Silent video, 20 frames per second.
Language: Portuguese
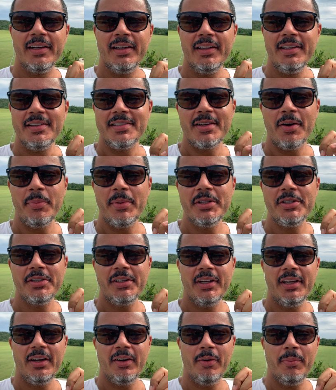
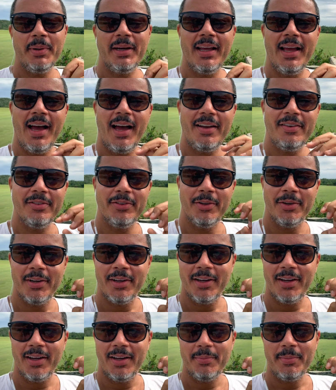Inicialmente, obrigado,
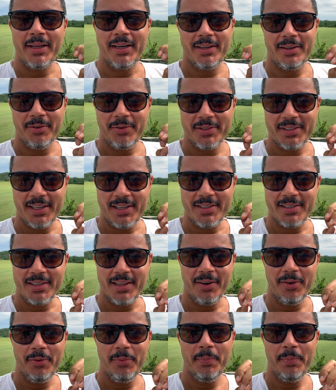Dona Maria da Conceição,